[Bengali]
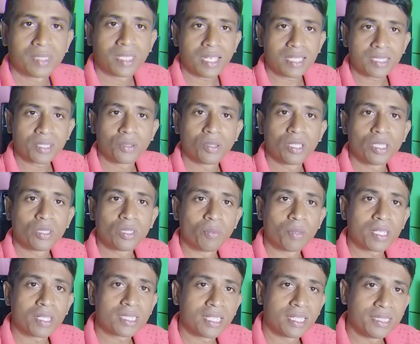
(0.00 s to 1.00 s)
আশা করি
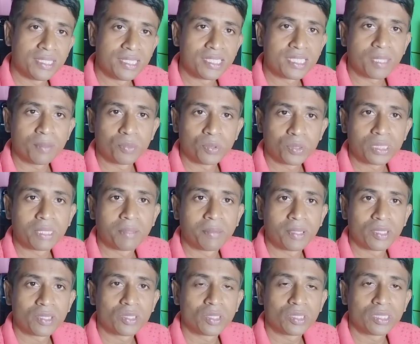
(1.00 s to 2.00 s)
তোমরা সেই জিনিসটা বুঝতে
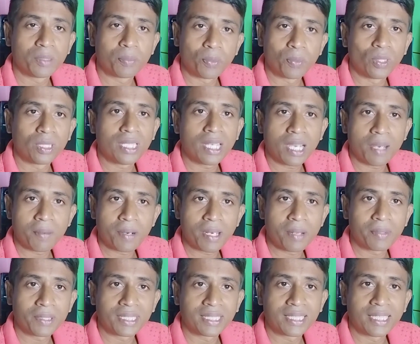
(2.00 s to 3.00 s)
পেরেছো যে বলতে
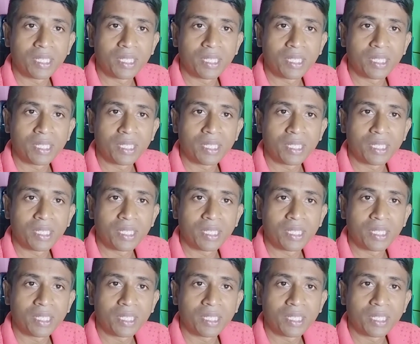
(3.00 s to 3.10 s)
কমলে আমাদের কি